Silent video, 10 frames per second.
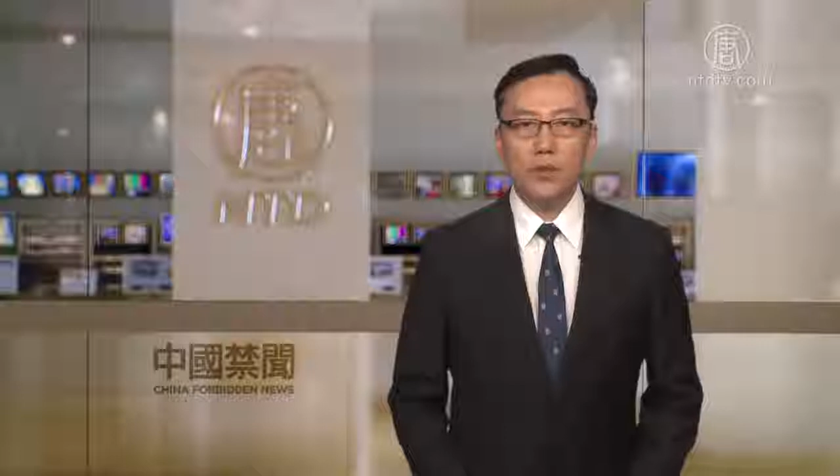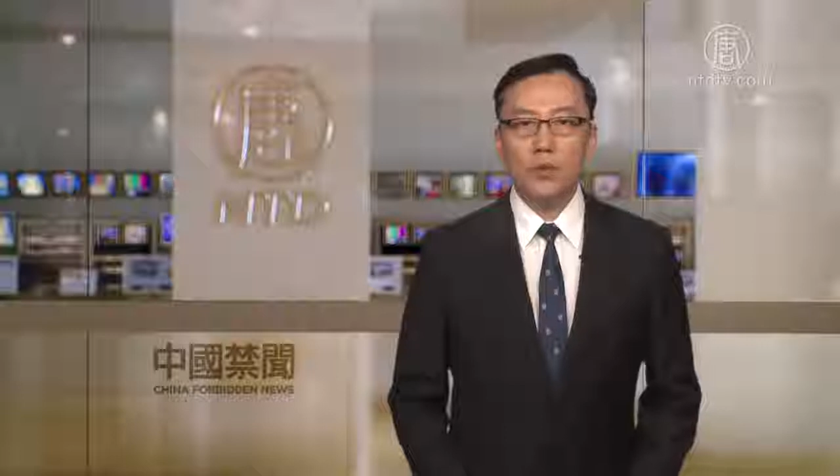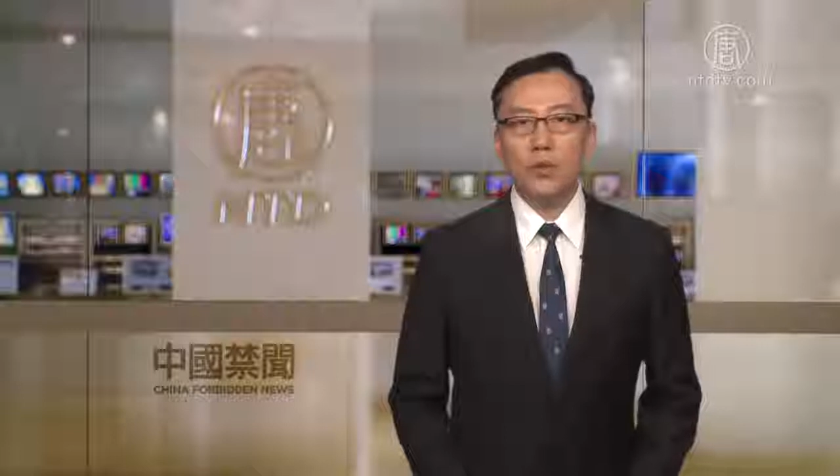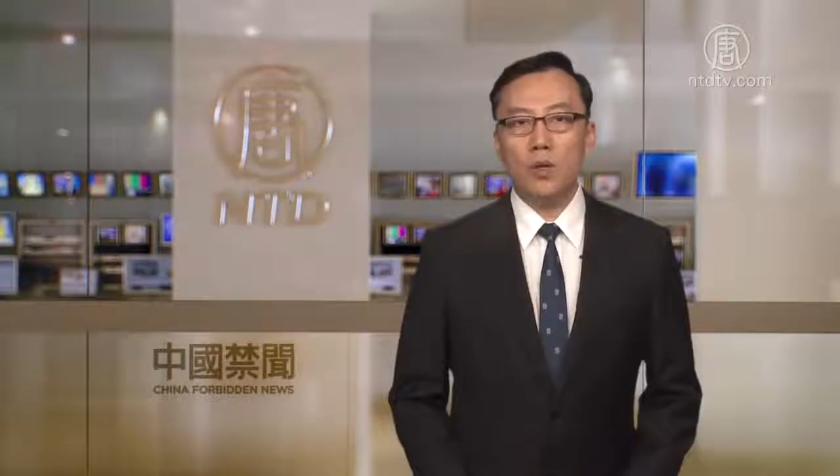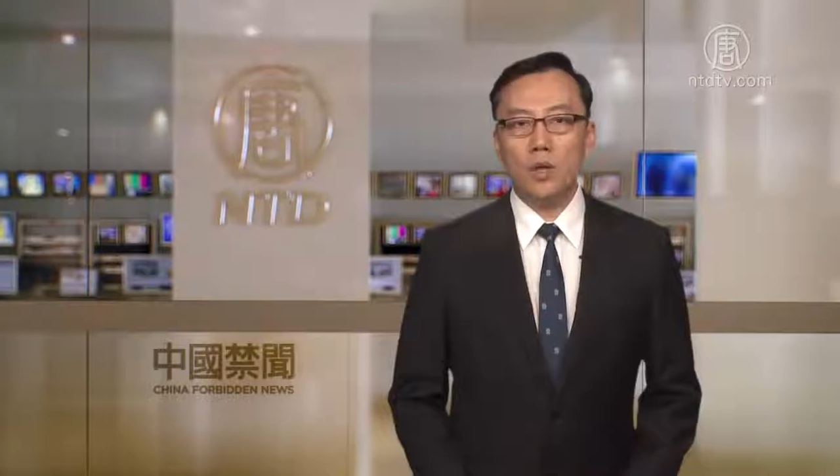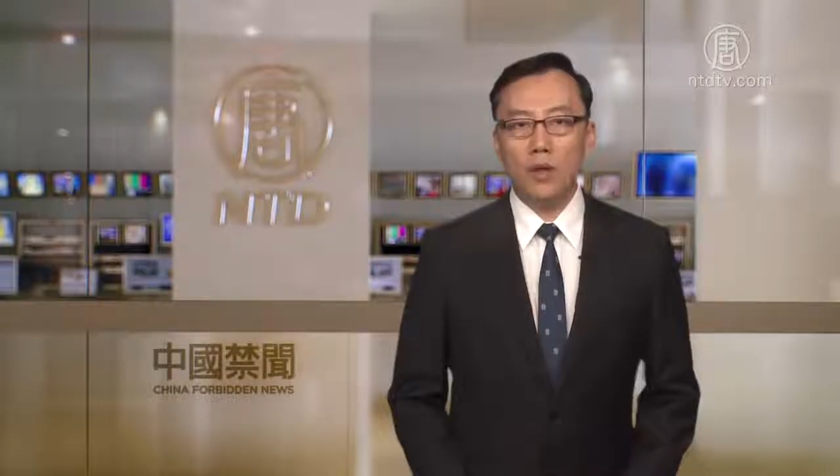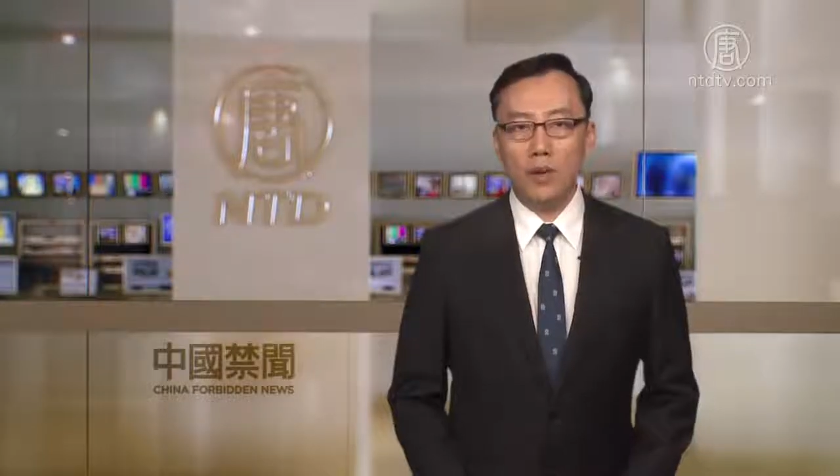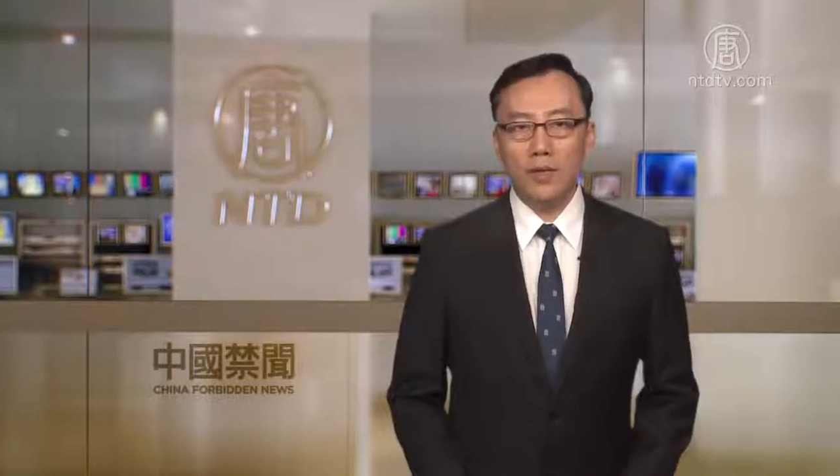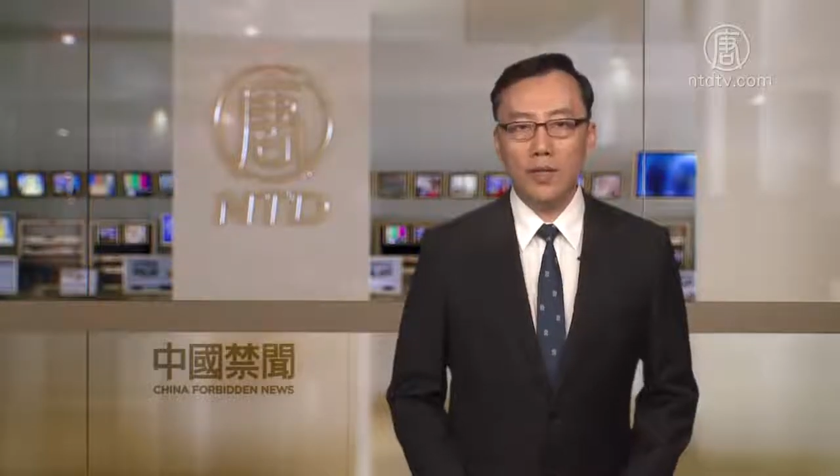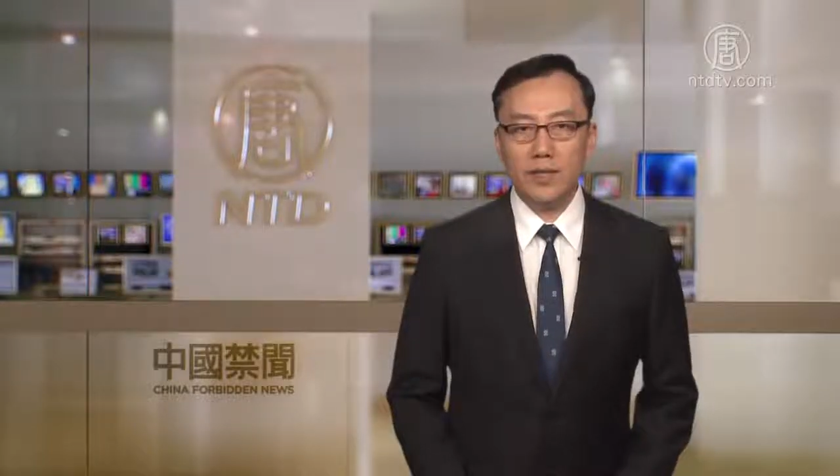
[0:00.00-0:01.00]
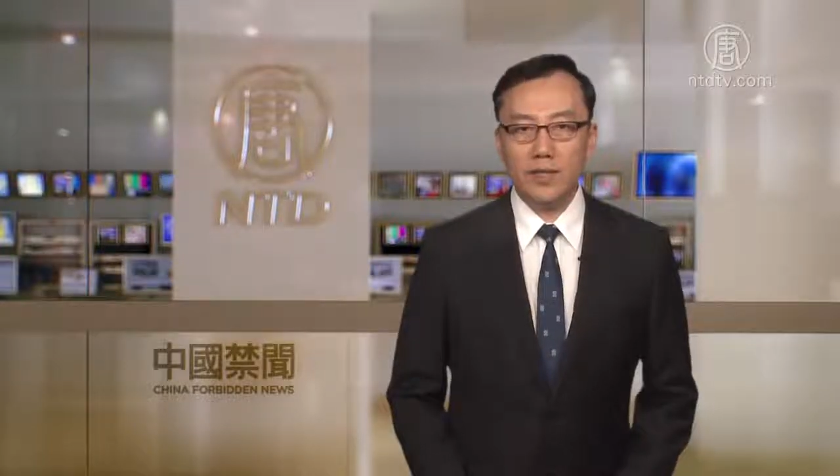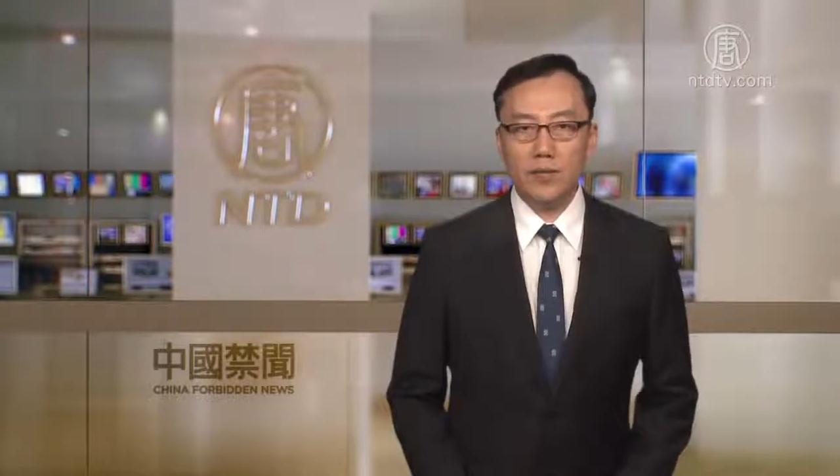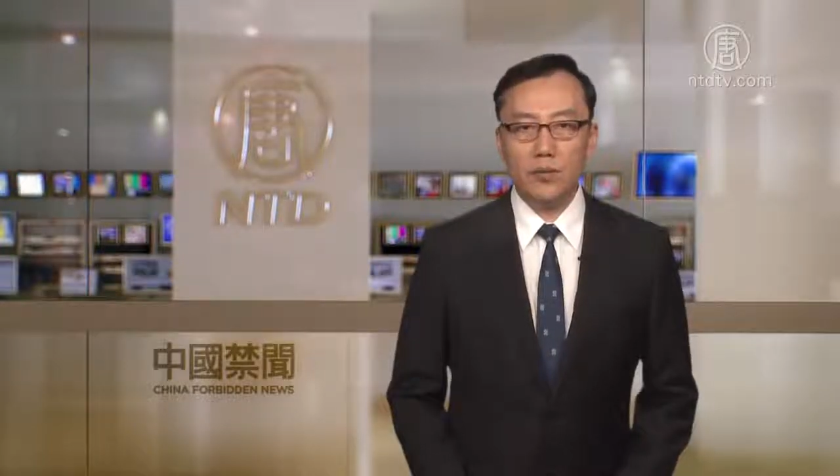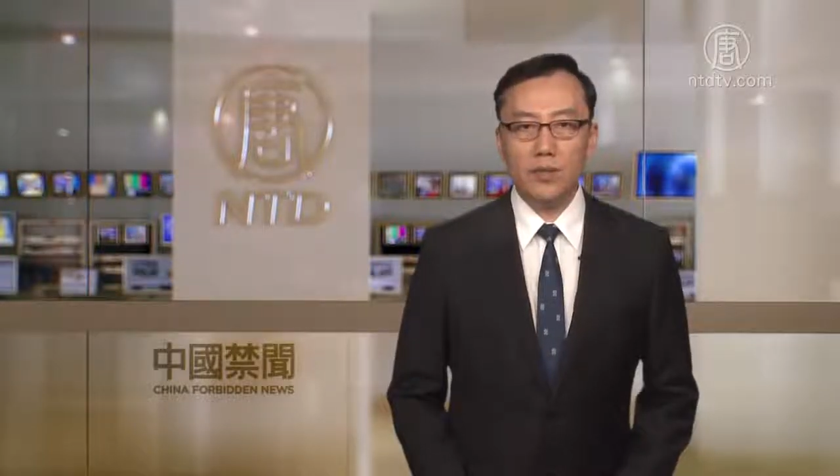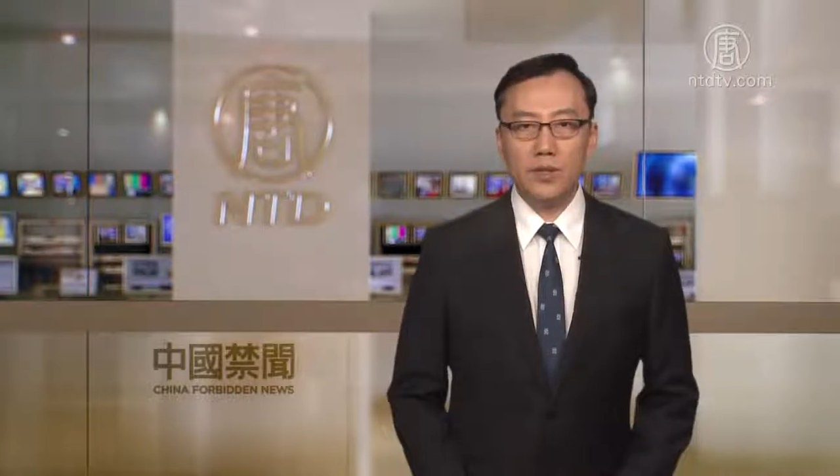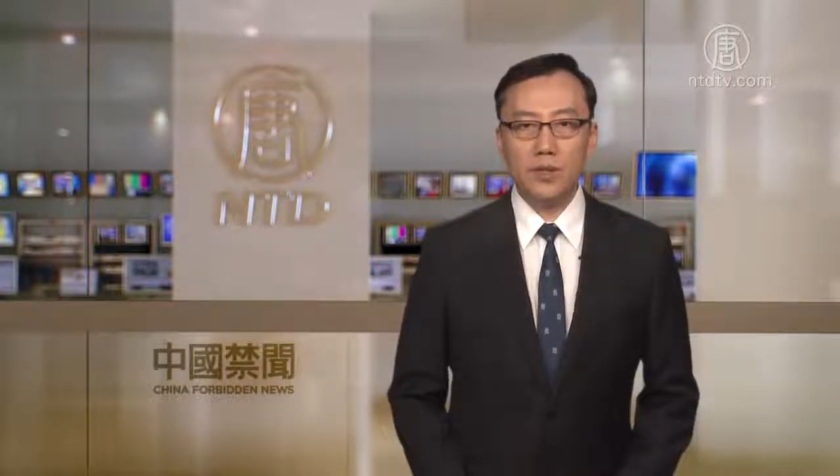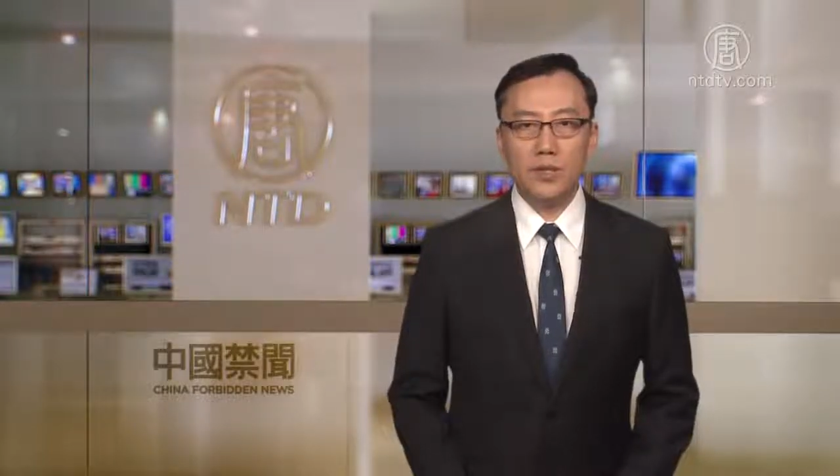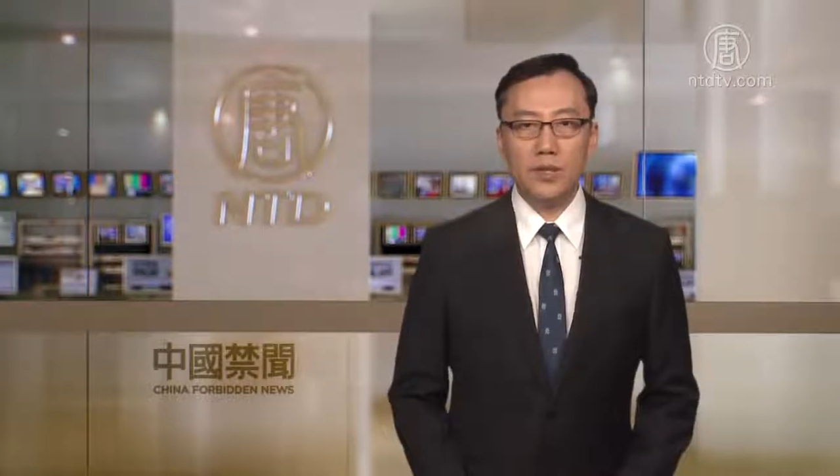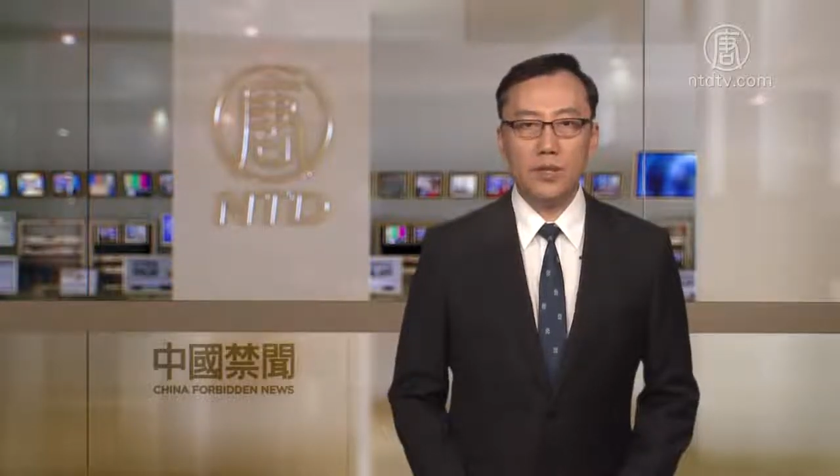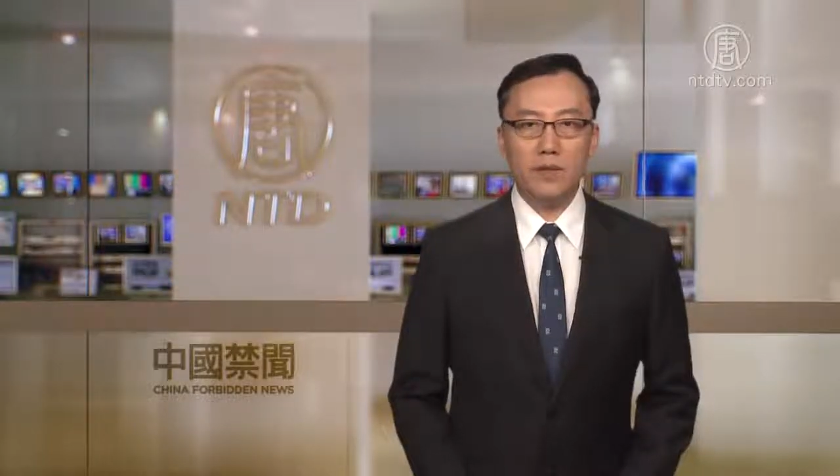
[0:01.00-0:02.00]
中国华为电信公司
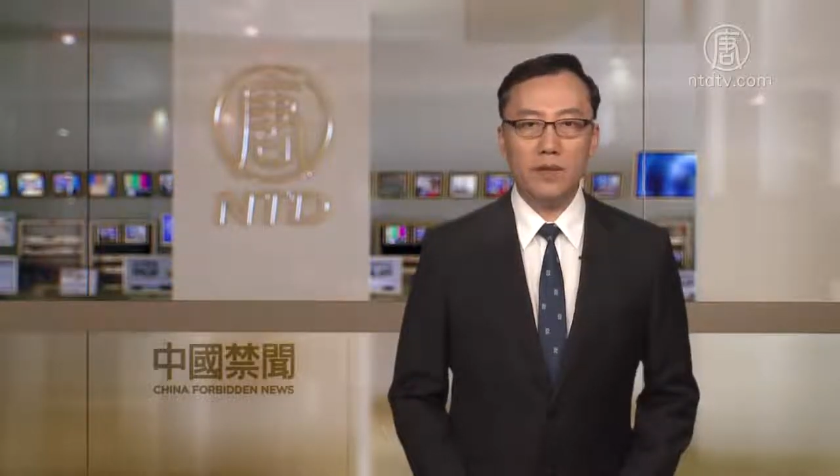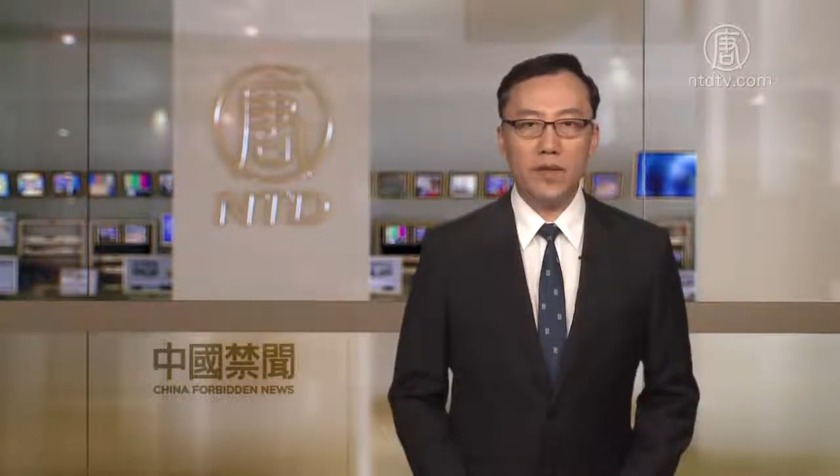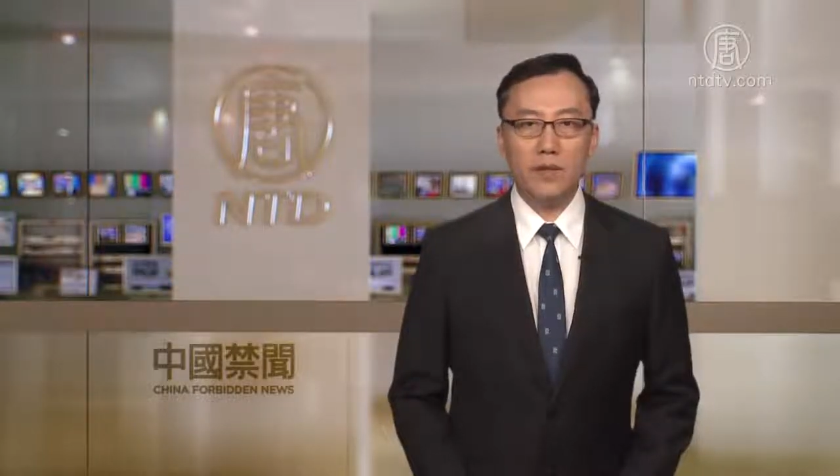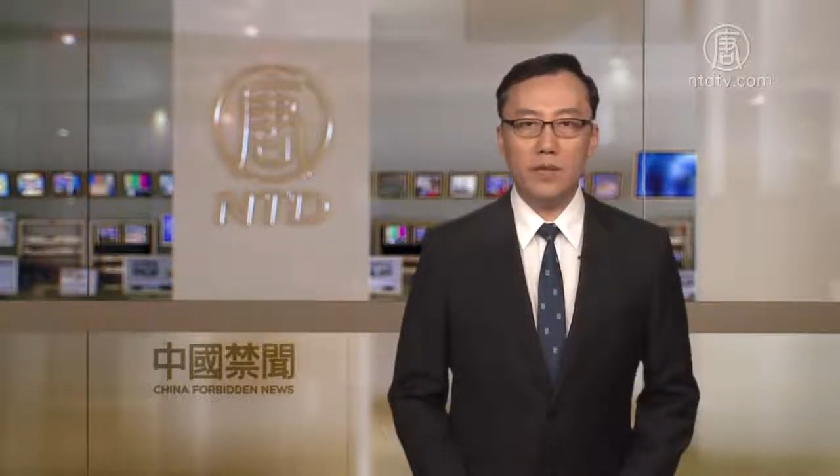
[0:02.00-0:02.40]
最近因为